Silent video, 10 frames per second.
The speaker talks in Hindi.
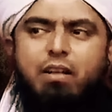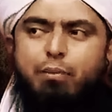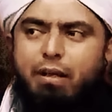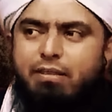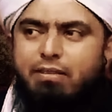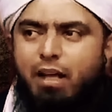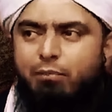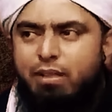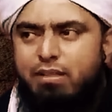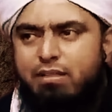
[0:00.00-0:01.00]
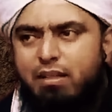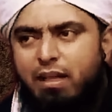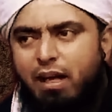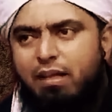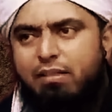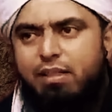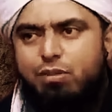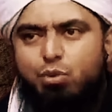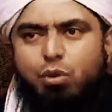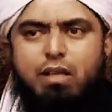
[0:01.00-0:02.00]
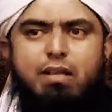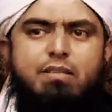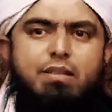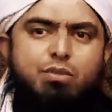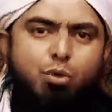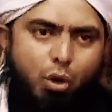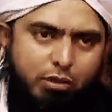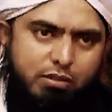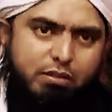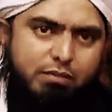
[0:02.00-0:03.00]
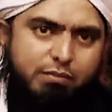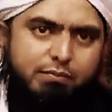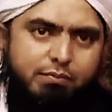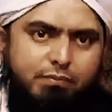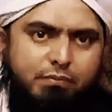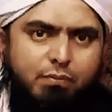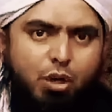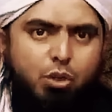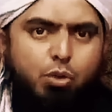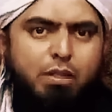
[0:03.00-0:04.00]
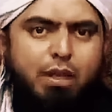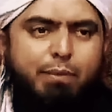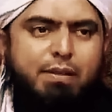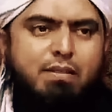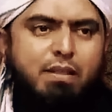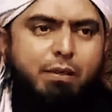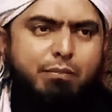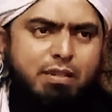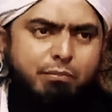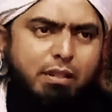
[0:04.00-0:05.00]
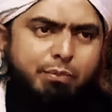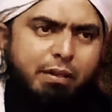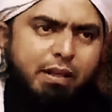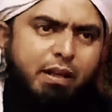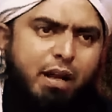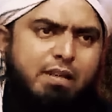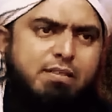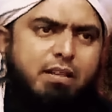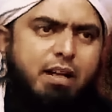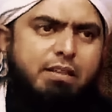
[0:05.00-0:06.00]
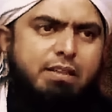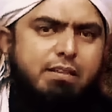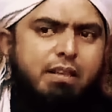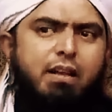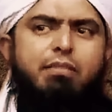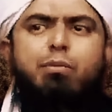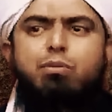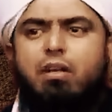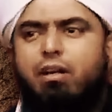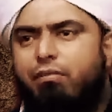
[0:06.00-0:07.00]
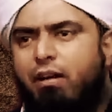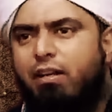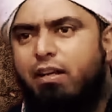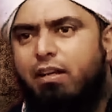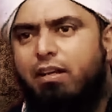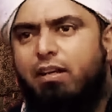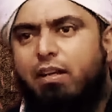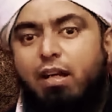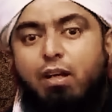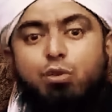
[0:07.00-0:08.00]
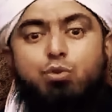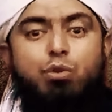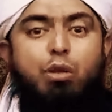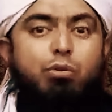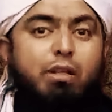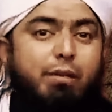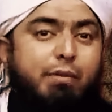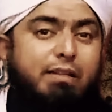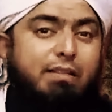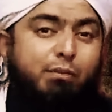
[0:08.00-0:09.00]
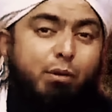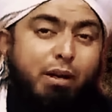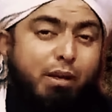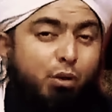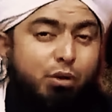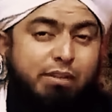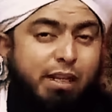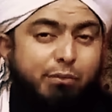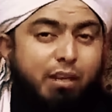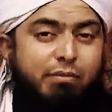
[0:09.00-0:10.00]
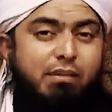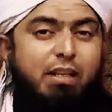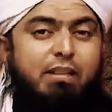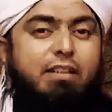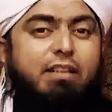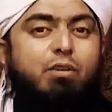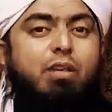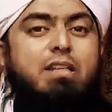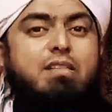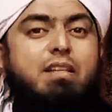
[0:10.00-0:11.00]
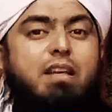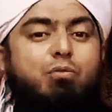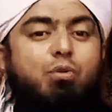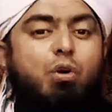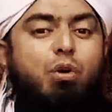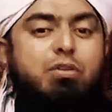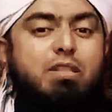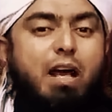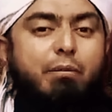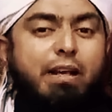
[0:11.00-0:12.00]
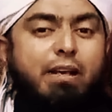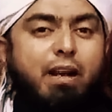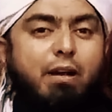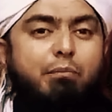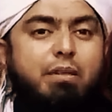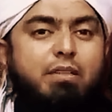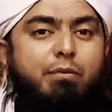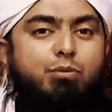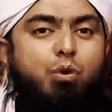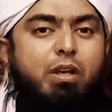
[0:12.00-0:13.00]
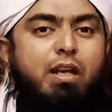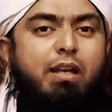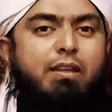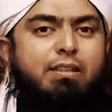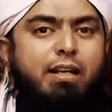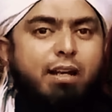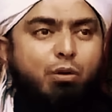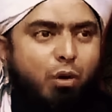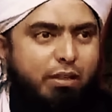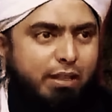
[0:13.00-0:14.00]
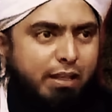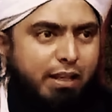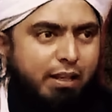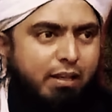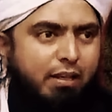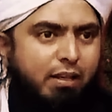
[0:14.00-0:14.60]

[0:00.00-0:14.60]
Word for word: नबी इस्लाम की जितनी अदीस दुनिया से जहद और दुनिया परस्ती की मजम्मत पे है ना अक्सर अदीस के रावी बुजुर्ग गिफारी हैं चूंकि उन्होंने नबी इस्लाम को बड़ा क्लोजली ऑब्जर्व किया हुआ था तो इसलिए वो सयाब कराम पर जब दुनिया के ख़जाने खोल दिए गए